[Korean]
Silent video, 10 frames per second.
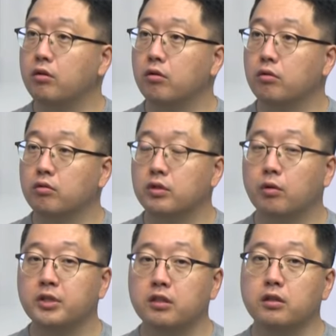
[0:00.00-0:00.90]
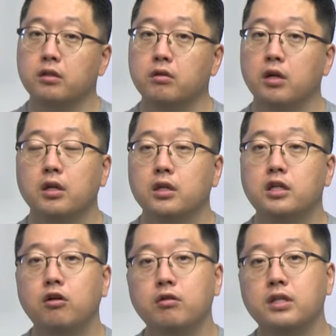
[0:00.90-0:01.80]
네. 서비스를.
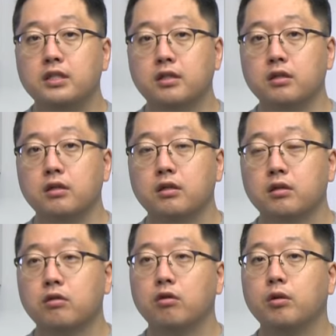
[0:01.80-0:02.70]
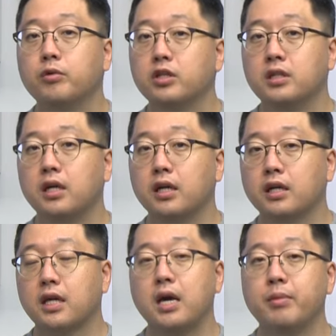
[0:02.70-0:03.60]
이런 리스크. 그러려면 이제
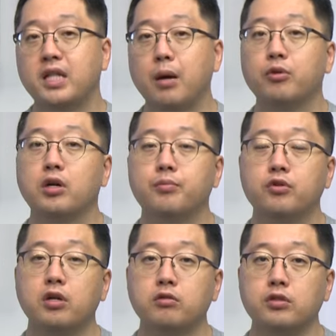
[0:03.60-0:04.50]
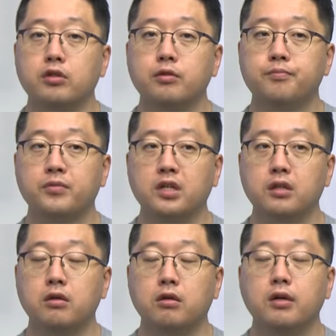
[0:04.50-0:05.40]
게임의 다변화가 필요하거든요. 음.
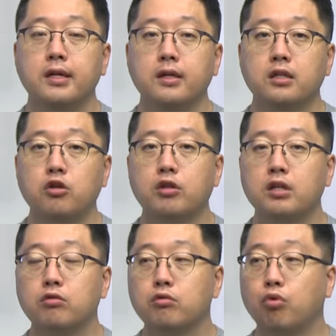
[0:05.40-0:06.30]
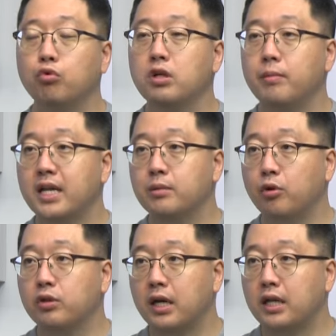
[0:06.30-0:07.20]
그래서 절대적으로 돈을 많이
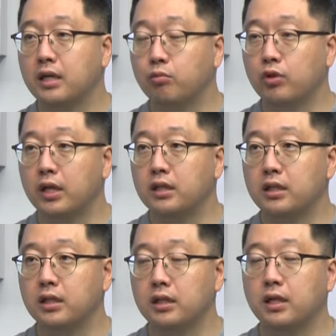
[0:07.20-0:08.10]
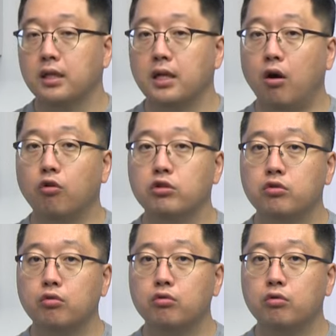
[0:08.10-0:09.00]
번다라기보다는 어느
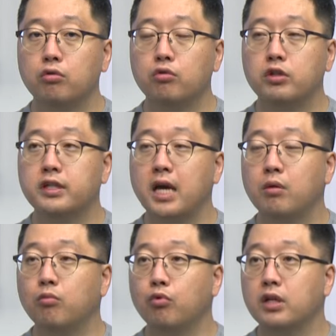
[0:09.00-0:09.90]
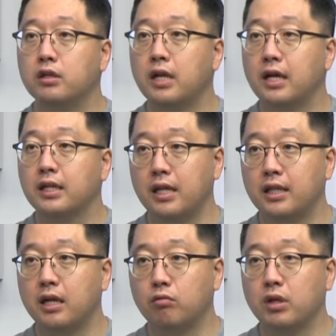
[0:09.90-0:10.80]
정도 흥행 몰이를 하게
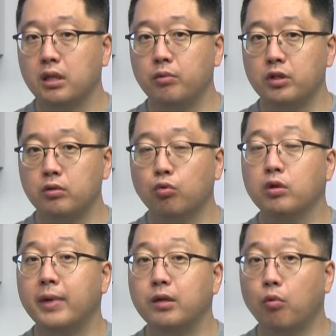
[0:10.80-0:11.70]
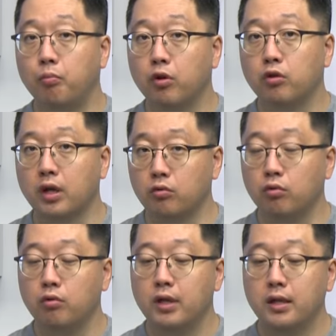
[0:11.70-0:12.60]
된다라고 한다면은 돈을 많이 못
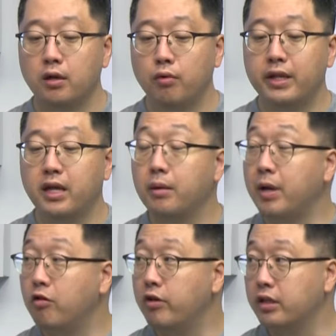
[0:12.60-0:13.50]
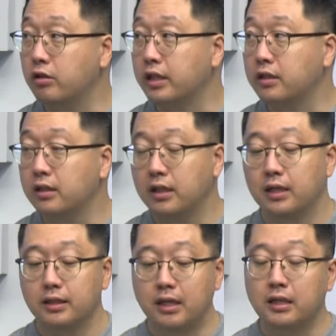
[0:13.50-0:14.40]
벌더라도 회사의 밸류에이션에는
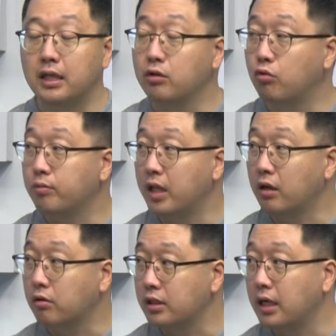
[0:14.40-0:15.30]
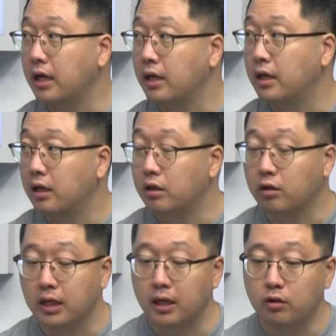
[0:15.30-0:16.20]
상당히 도움이 될 것이다.
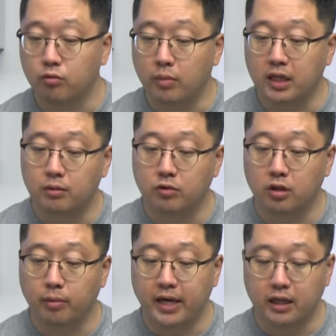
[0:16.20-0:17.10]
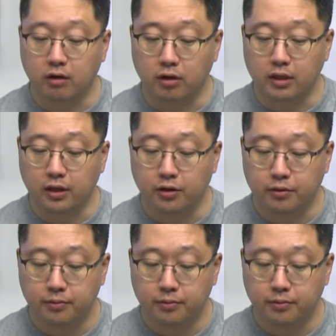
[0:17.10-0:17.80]
이렇게 음. 좀 말씀을 드려봐야 될 것 같아요.